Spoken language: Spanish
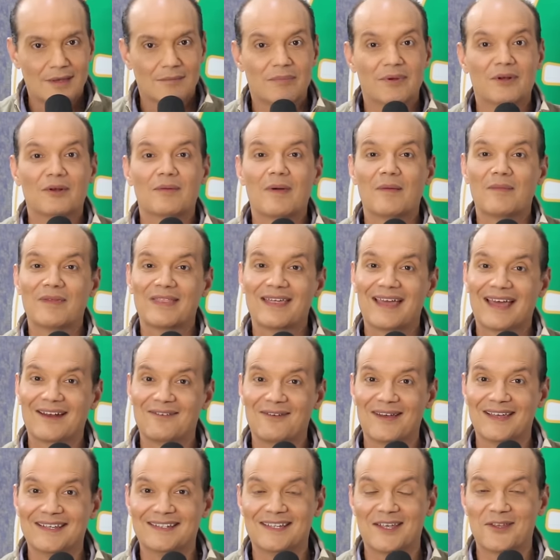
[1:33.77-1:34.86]
Pero vamos a dejarlo
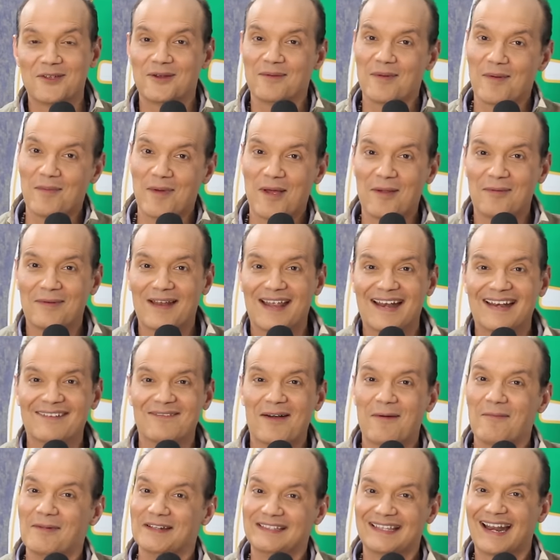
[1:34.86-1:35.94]
ahí, señores. Vamos a hablar,
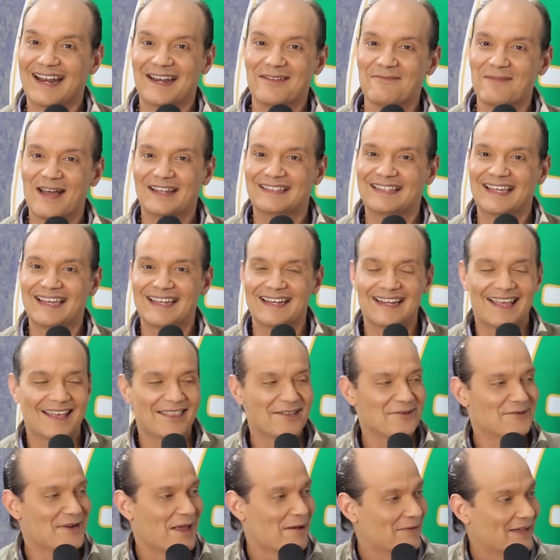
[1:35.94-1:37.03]
vamos a entrar en materia de
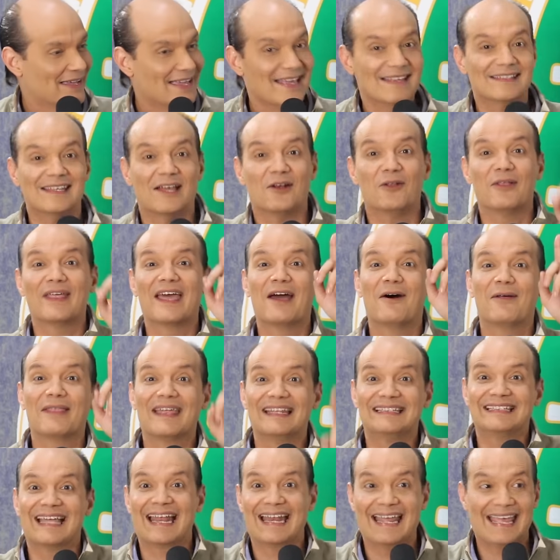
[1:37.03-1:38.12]
una vez. Se lo dejo de
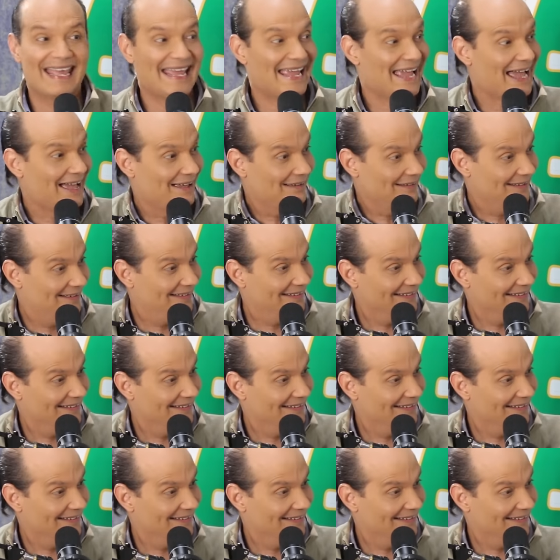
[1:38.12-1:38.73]
tarea.